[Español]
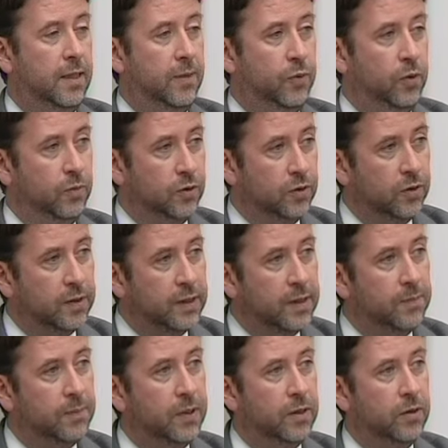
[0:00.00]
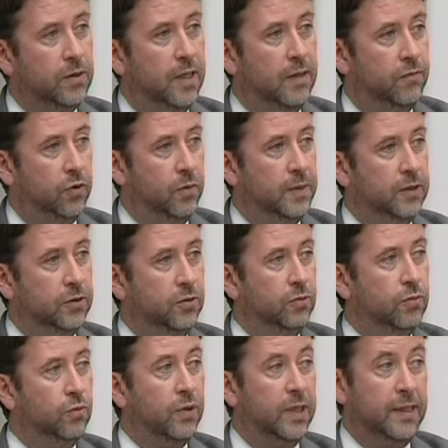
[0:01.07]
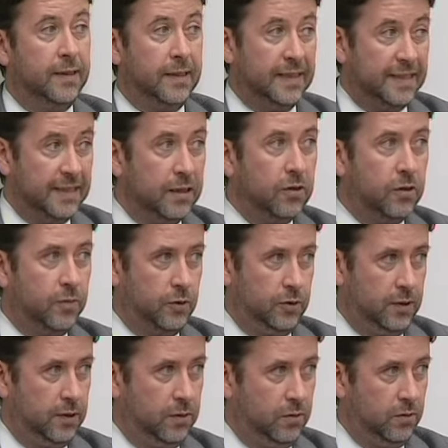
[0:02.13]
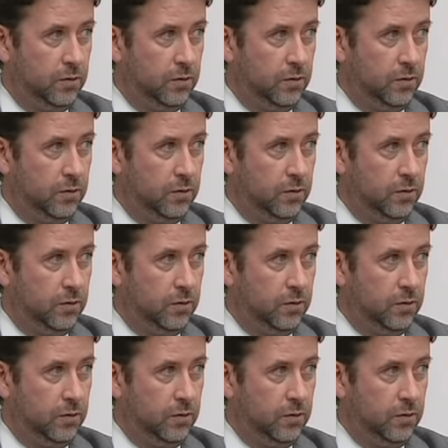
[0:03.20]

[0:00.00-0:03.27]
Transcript: la promoción del empleo, a la formación, un 45%